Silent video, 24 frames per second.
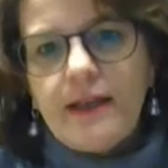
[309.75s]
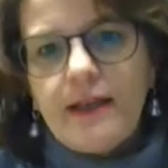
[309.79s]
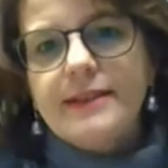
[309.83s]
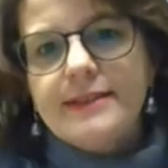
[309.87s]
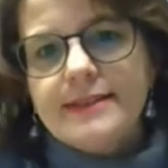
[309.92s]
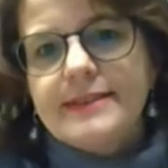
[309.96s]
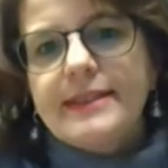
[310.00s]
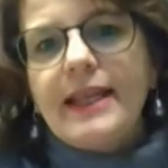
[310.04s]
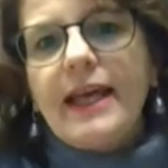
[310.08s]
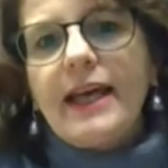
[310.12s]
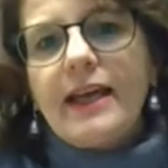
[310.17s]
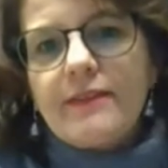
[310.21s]
eh,
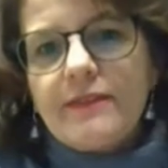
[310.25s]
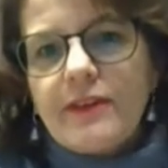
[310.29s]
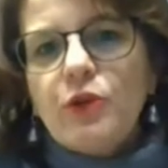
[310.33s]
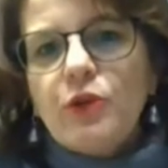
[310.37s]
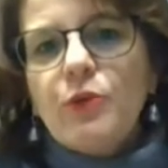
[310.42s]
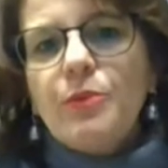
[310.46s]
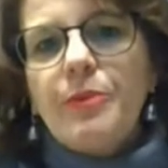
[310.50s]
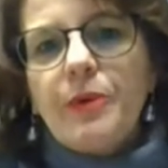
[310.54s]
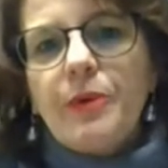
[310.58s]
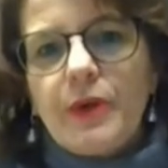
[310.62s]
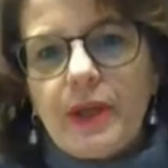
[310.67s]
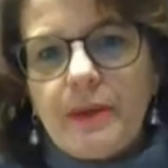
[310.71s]

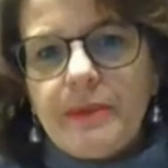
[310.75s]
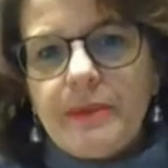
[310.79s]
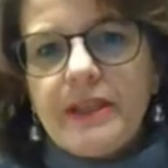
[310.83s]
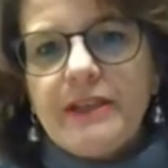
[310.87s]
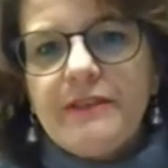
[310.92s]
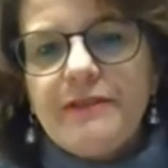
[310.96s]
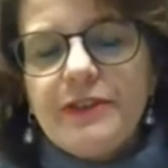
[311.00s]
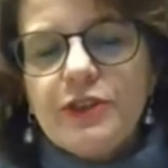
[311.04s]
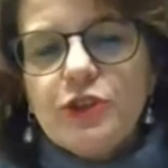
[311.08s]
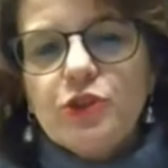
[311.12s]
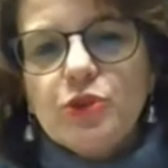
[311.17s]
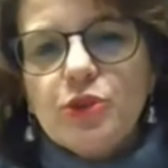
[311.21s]
servano poi a
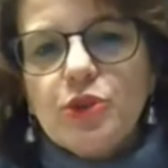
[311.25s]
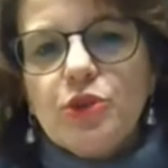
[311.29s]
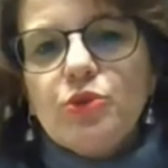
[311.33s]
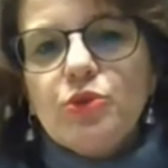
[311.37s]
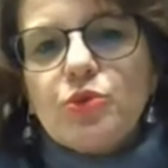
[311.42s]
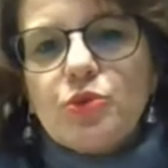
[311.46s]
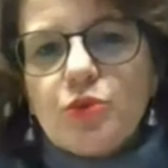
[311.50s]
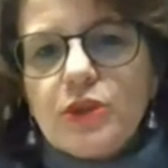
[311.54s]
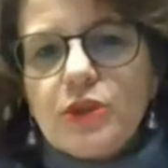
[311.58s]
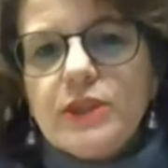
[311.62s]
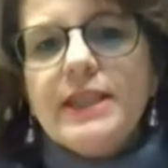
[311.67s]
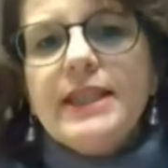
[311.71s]
beneficio di
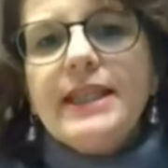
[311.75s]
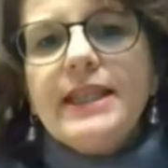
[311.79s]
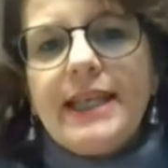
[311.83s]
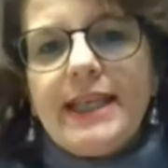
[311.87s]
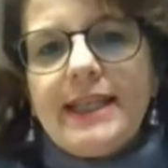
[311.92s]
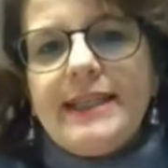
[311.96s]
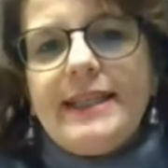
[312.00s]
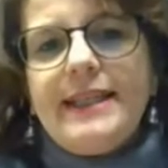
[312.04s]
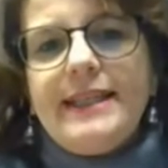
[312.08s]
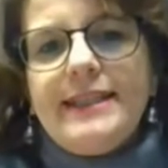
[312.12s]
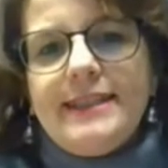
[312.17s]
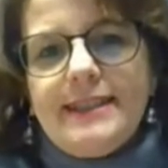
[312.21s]
tutti
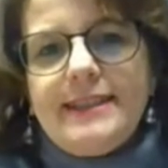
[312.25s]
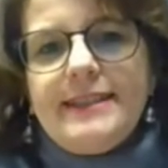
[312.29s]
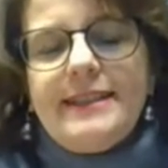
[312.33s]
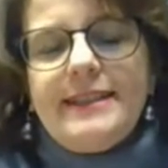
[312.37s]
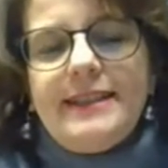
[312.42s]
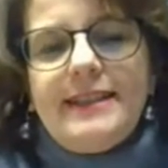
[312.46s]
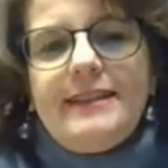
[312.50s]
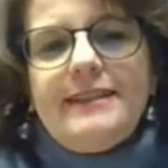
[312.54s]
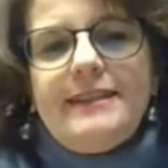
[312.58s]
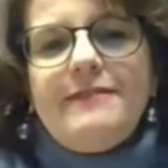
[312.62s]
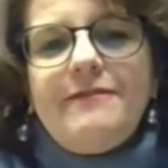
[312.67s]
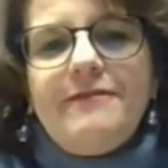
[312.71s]
e,
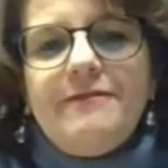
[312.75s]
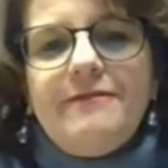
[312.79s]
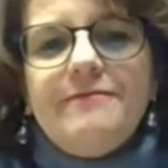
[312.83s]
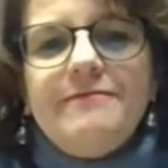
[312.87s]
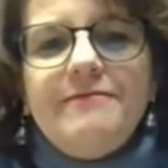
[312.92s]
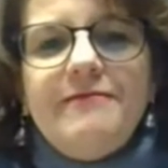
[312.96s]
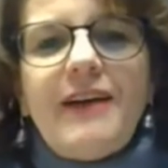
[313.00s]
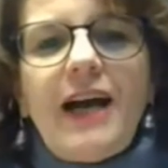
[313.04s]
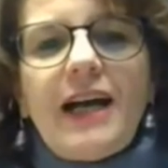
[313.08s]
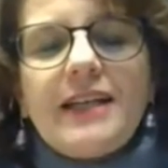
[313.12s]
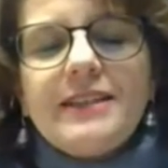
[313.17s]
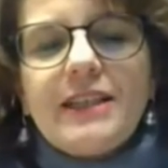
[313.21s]
e, e
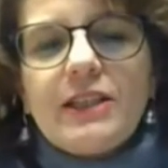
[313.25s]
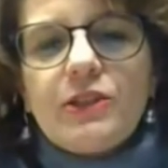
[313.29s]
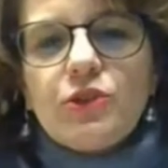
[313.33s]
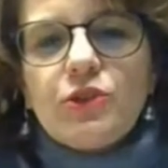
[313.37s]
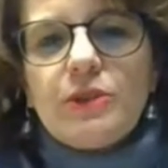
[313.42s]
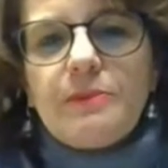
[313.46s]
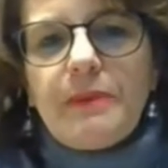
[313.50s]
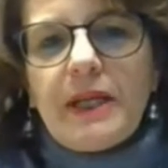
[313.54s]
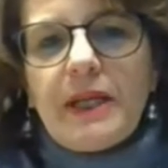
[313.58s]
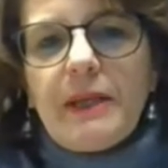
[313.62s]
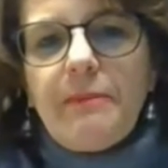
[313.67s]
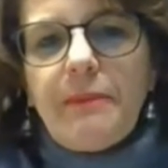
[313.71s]
vadano
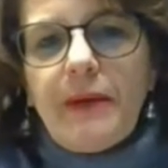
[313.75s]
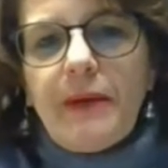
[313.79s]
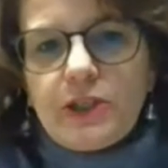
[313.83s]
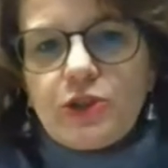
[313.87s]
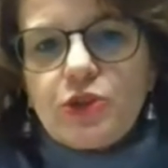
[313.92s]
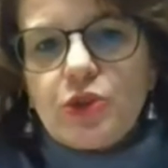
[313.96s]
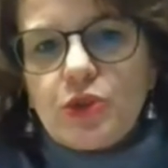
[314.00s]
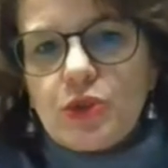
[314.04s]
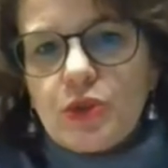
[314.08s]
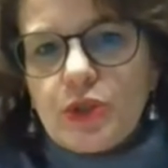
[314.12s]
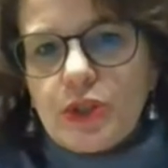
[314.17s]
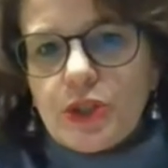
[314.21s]
di pari
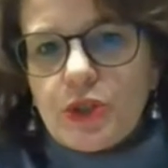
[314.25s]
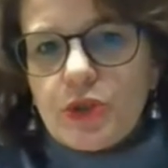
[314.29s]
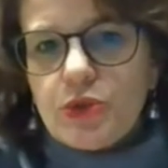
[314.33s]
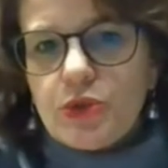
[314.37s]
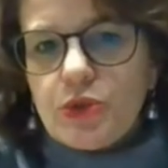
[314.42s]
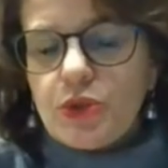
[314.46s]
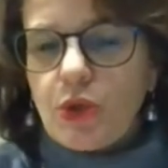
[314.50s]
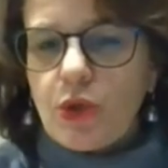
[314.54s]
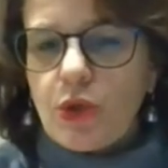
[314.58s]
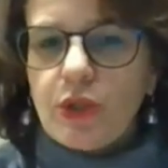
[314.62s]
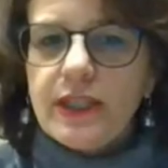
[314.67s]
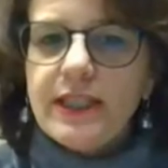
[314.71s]
passo con i
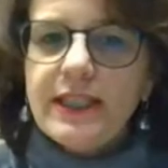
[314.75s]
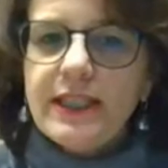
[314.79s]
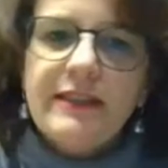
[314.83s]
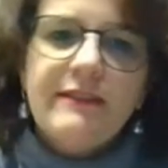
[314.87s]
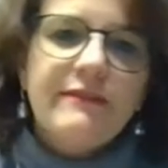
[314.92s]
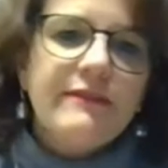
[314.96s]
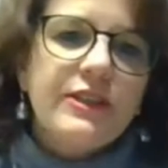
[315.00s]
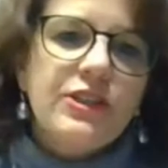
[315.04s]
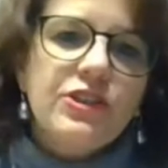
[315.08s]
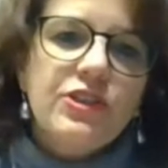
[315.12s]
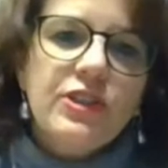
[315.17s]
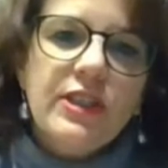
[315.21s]
controlli e
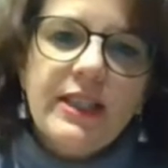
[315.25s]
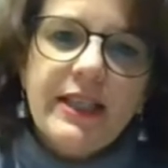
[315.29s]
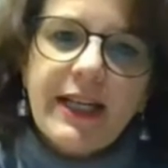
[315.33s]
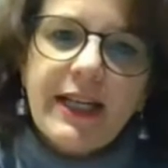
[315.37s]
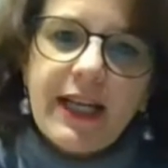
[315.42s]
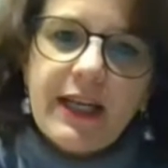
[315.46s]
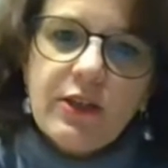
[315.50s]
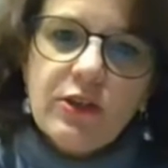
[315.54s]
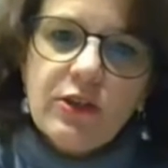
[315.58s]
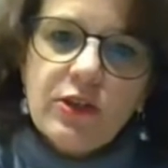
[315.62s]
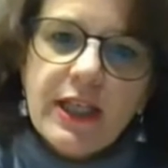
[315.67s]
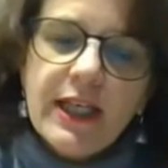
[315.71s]
chi invece le
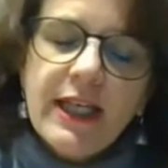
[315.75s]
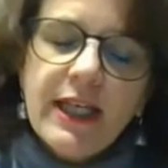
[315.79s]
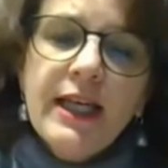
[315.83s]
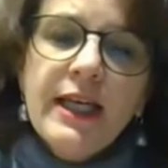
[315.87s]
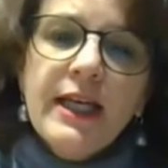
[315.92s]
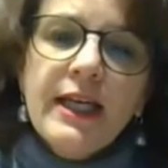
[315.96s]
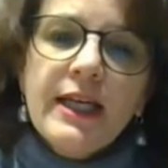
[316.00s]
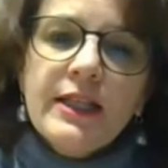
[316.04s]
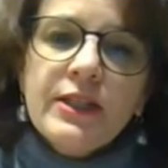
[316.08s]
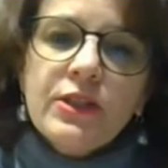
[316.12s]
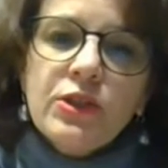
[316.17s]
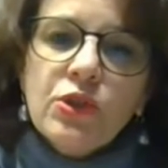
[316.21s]
regole
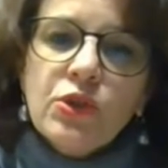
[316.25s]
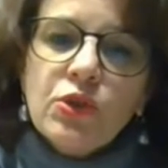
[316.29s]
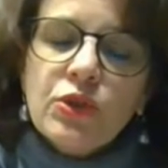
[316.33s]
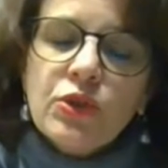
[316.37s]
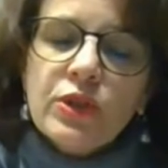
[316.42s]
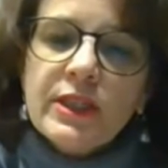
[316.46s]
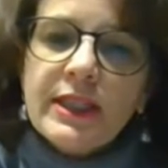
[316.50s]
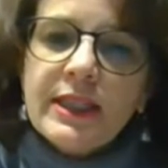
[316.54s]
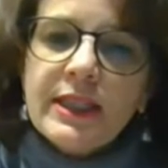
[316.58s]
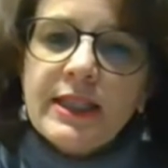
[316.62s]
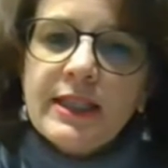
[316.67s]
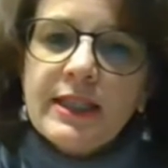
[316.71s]

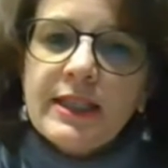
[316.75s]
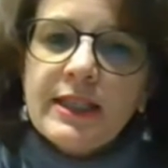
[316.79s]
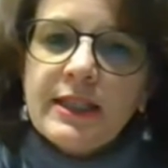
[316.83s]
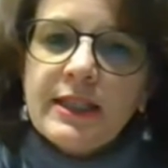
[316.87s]
non,